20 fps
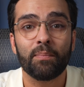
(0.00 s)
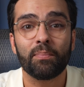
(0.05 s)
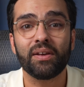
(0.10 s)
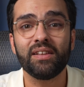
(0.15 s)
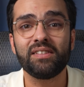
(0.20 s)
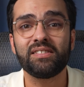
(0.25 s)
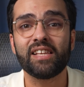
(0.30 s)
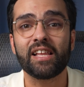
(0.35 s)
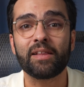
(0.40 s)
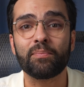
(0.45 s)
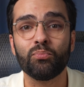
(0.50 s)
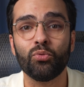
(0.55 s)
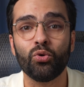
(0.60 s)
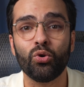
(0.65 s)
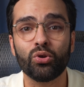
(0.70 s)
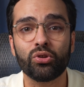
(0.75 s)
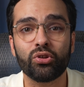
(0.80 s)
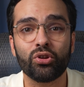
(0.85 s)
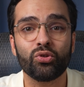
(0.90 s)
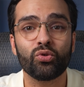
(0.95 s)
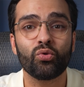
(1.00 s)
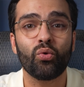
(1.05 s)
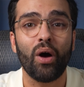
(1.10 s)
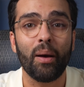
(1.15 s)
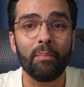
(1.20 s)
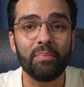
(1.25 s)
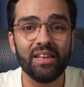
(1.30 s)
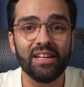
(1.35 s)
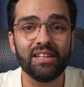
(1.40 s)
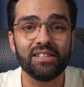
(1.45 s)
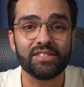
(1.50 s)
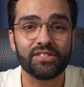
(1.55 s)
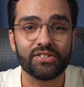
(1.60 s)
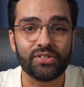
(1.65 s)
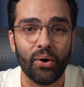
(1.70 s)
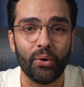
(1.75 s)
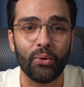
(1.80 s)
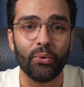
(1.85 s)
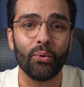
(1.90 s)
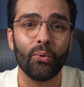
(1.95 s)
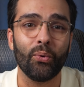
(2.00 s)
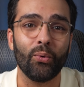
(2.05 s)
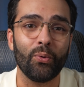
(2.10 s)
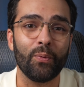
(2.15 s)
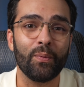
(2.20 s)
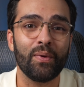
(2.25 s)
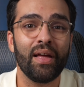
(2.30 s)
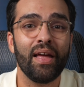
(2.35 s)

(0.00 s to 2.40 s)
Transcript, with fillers: Prix de cette montre, 3100 euros.